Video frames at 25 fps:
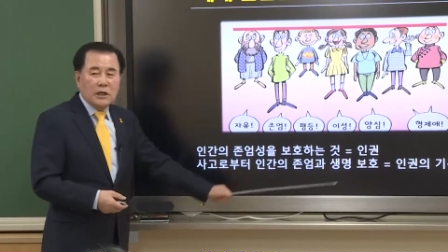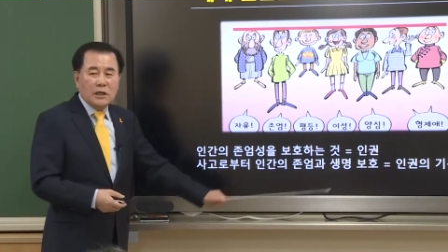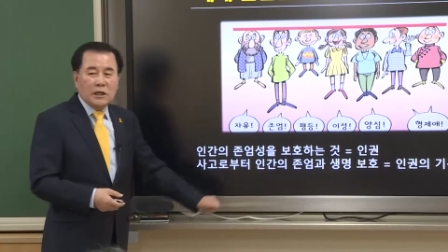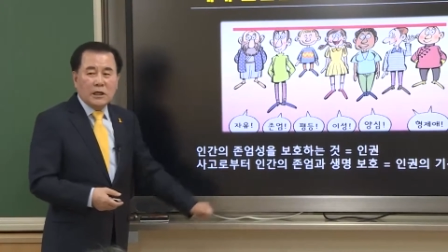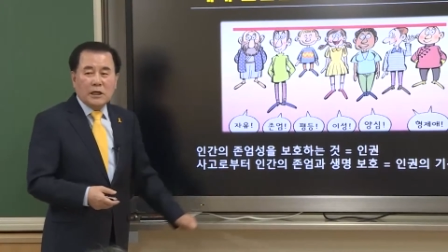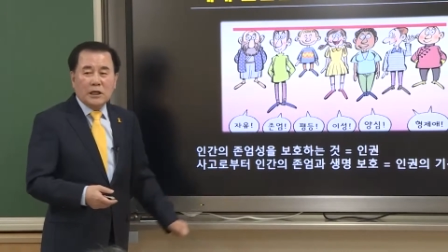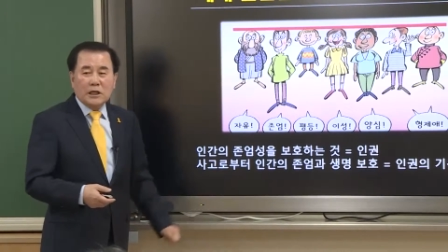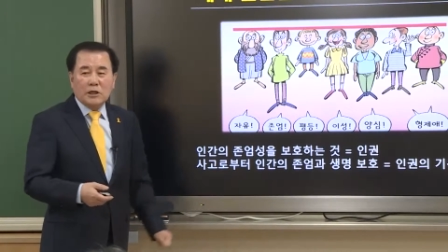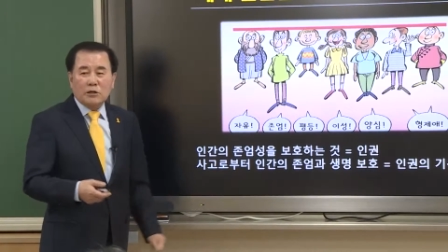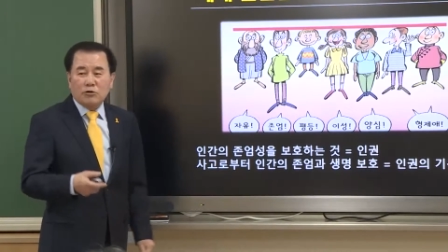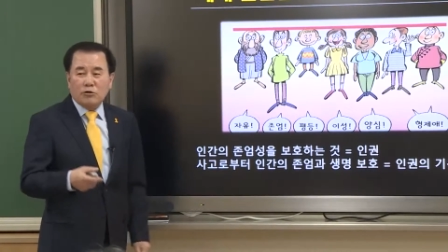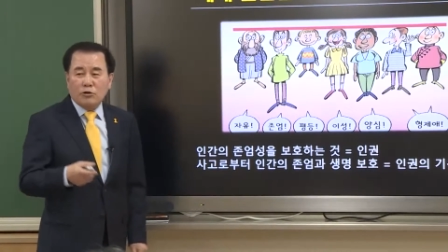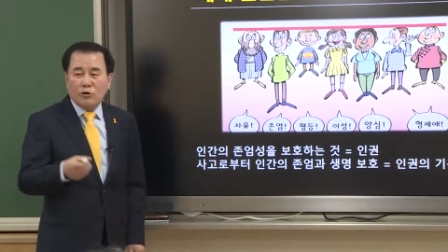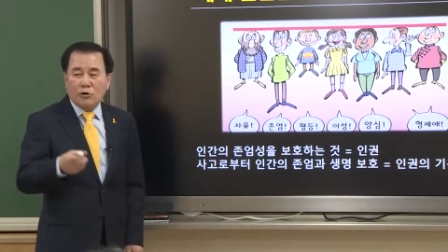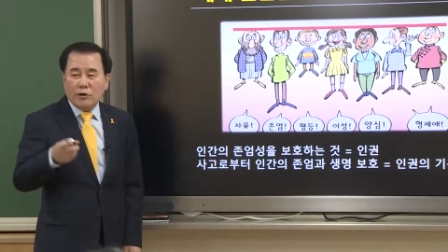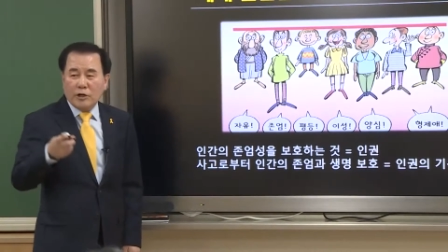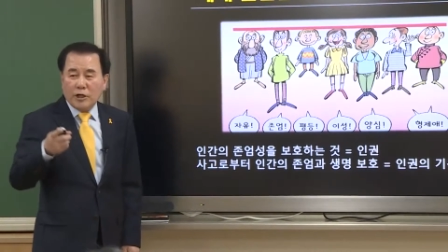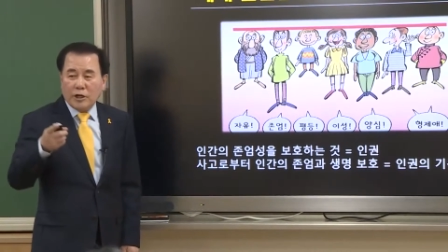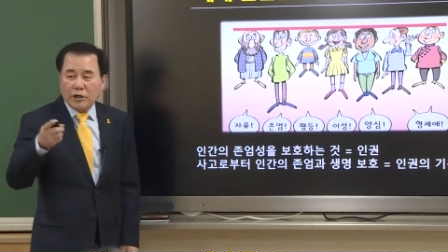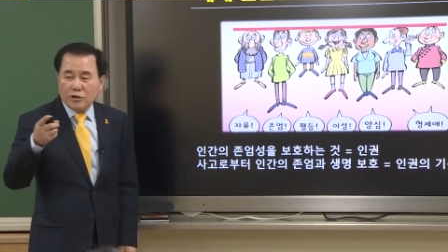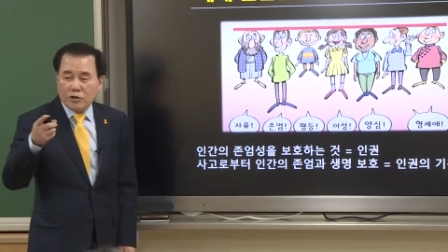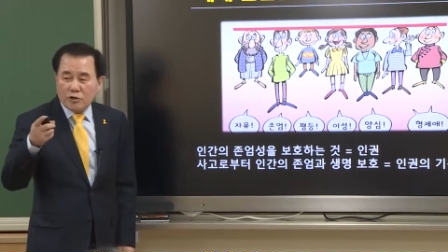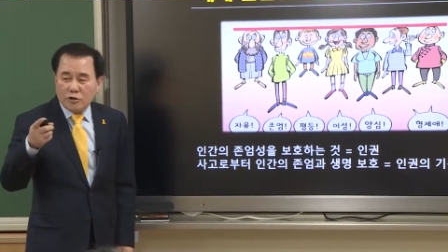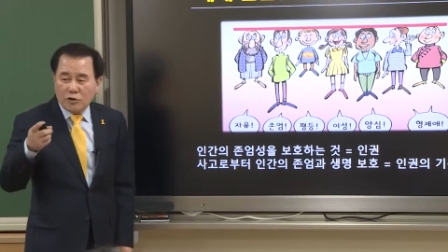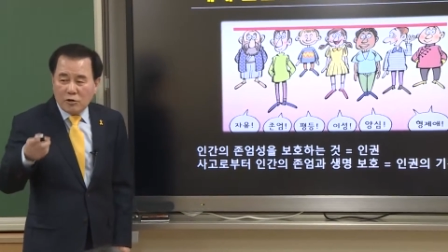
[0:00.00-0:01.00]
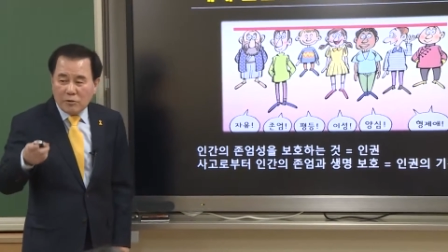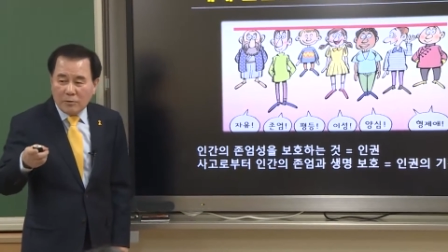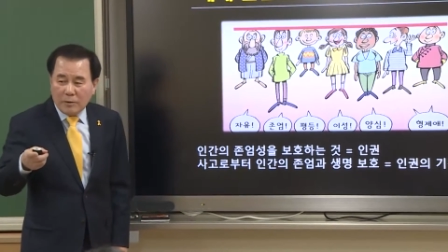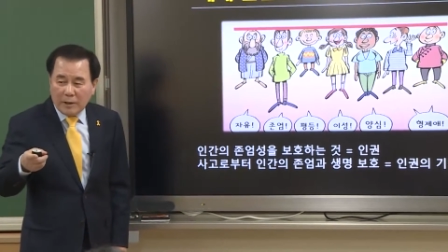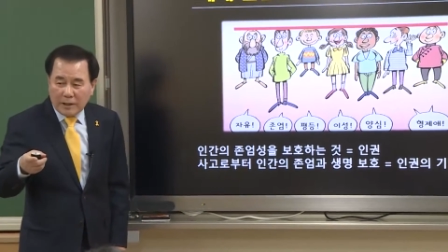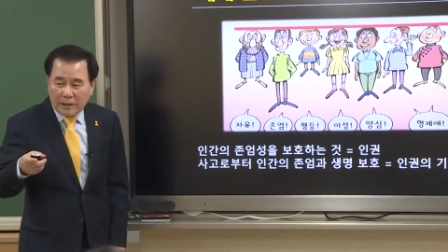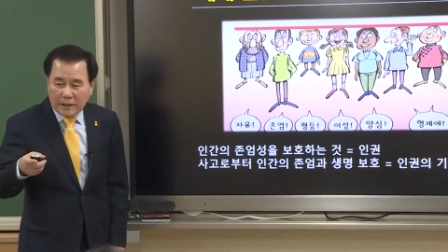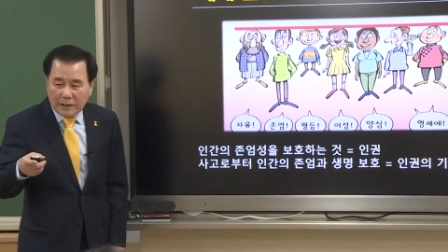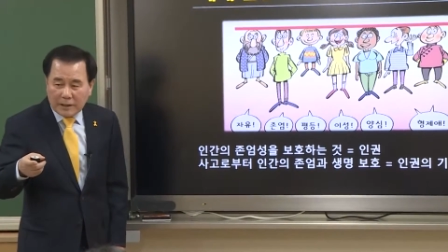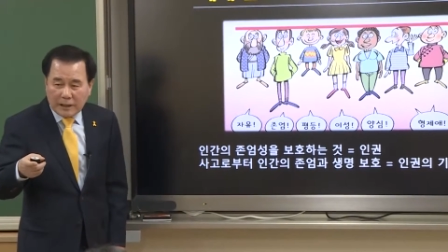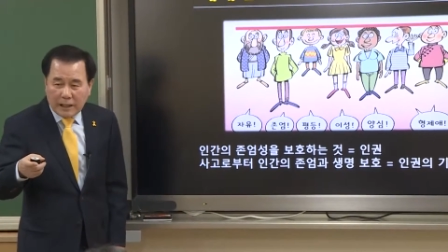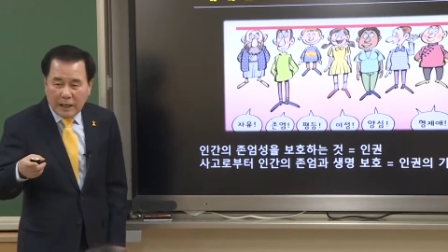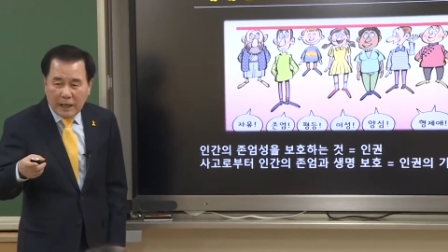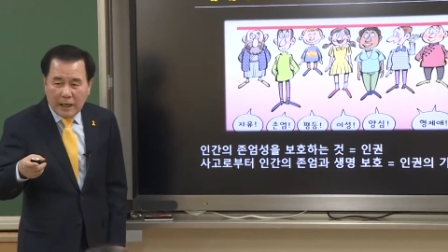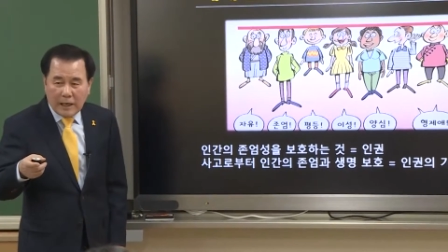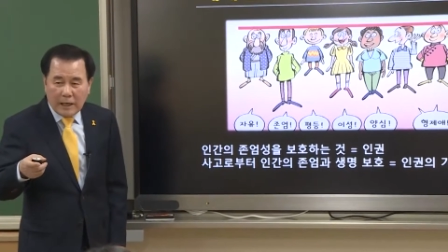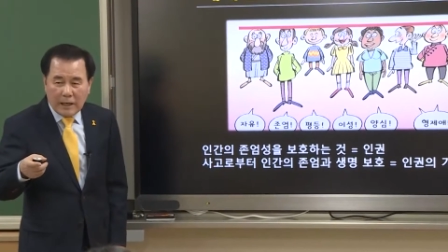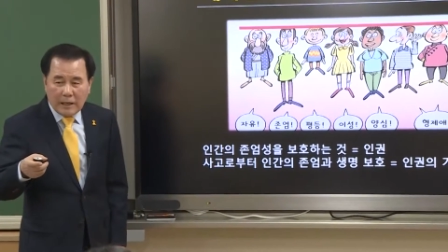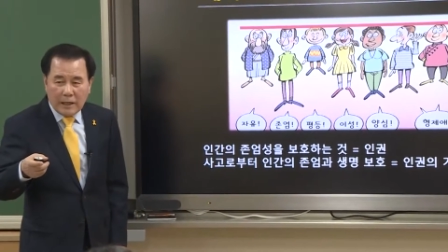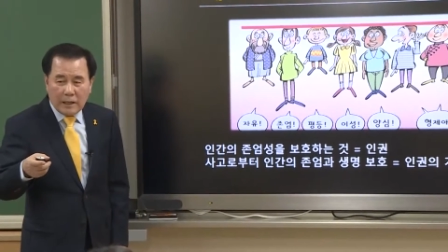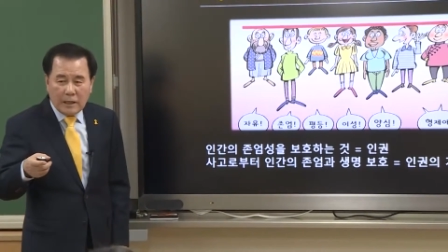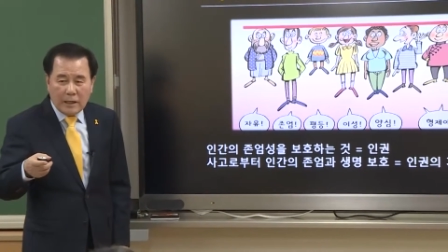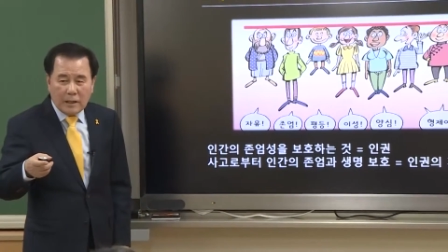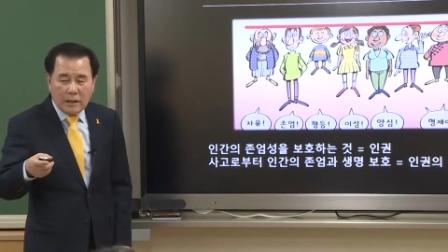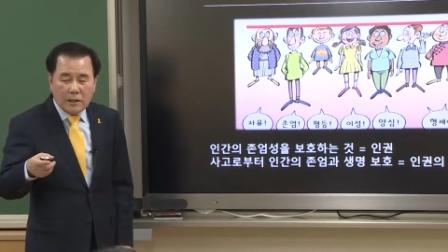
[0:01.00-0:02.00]
인권의 출발이다.
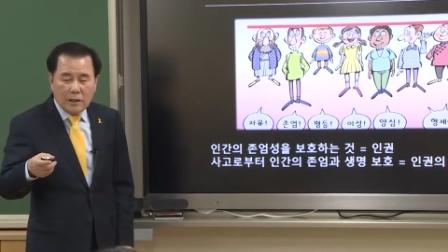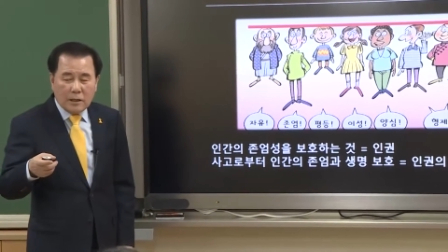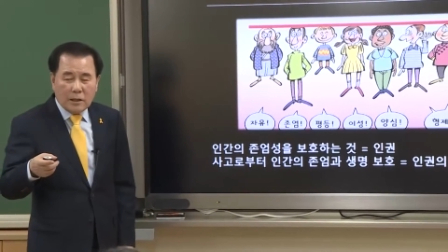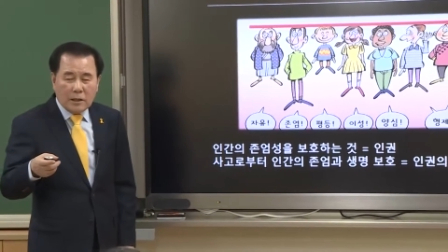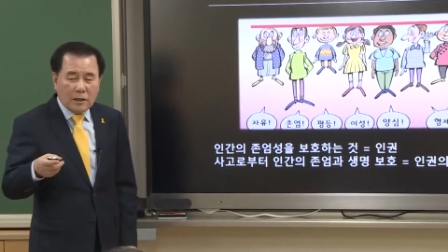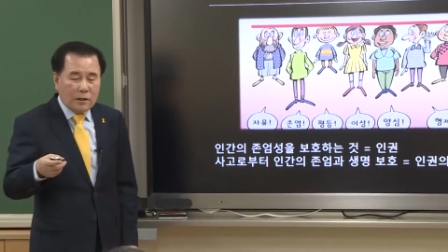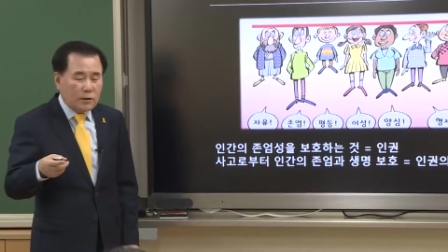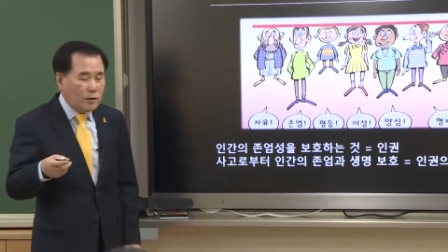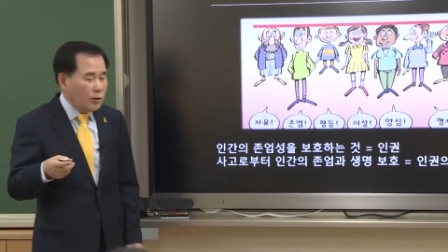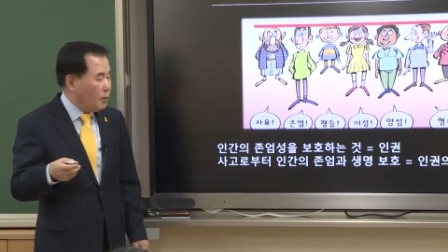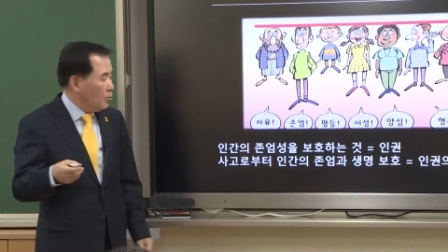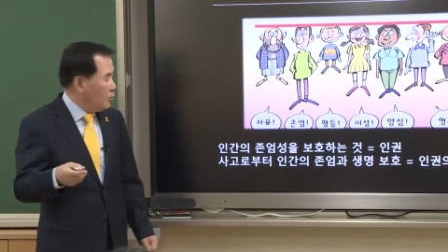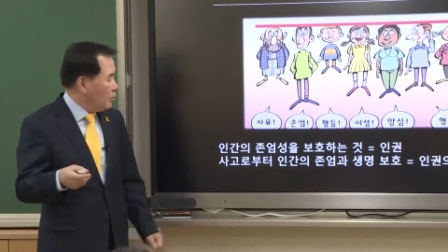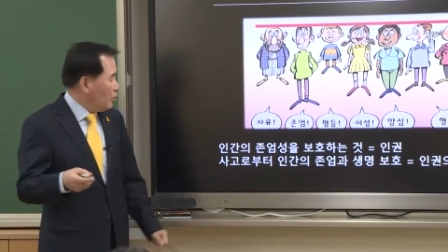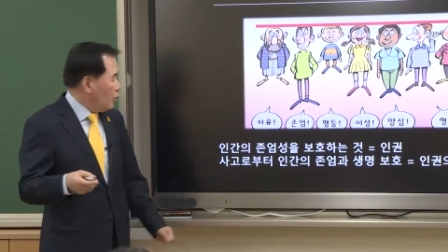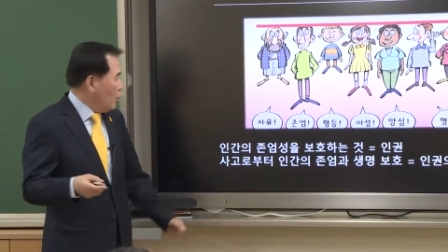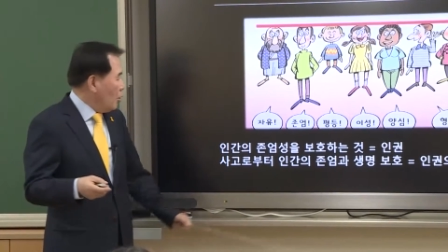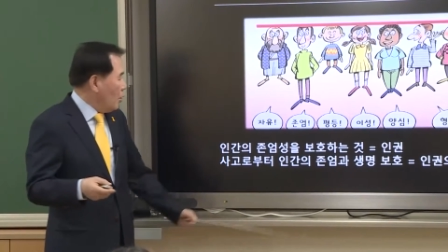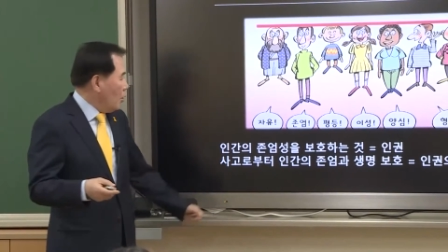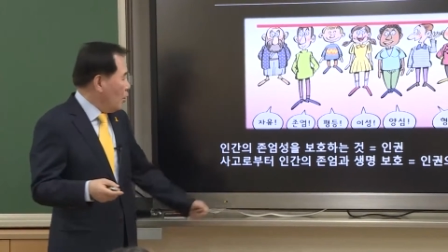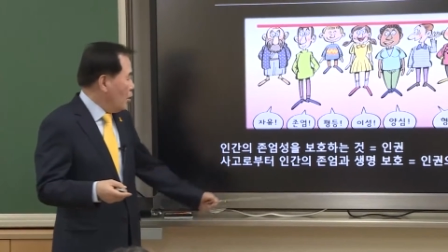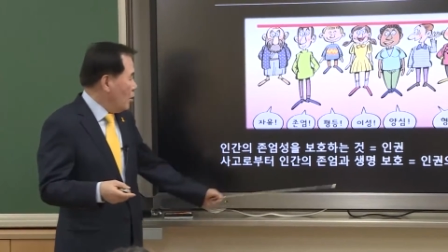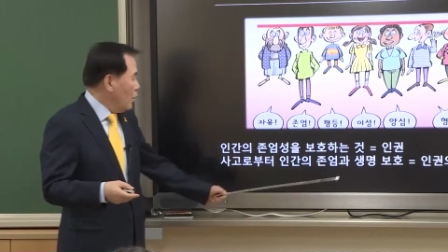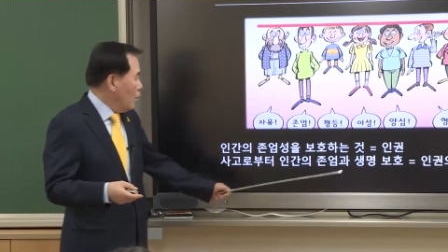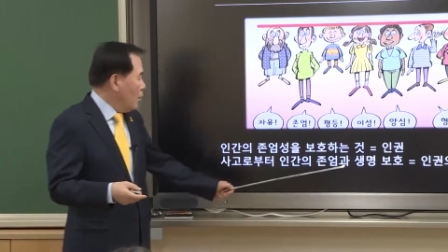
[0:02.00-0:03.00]
그러므로